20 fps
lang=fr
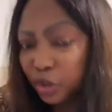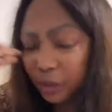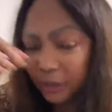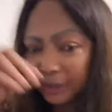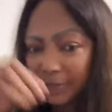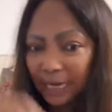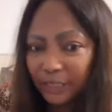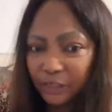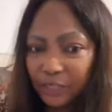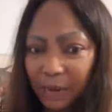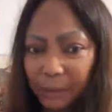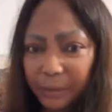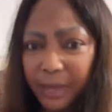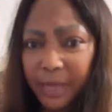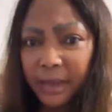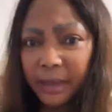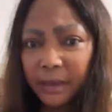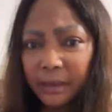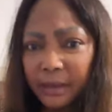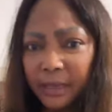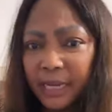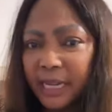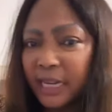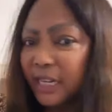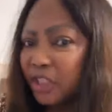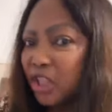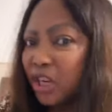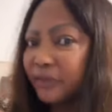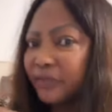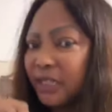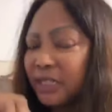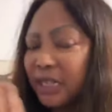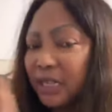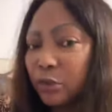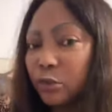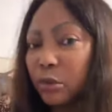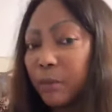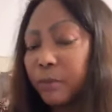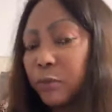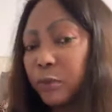Tu clashes ta mère et les gens viennent
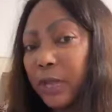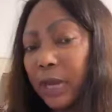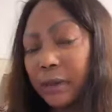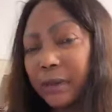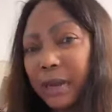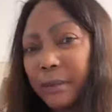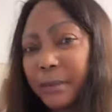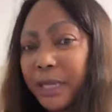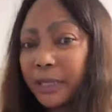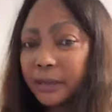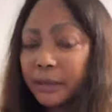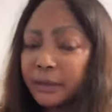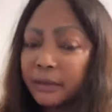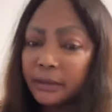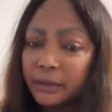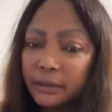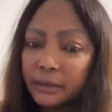s'asseoir pour t'acclamer.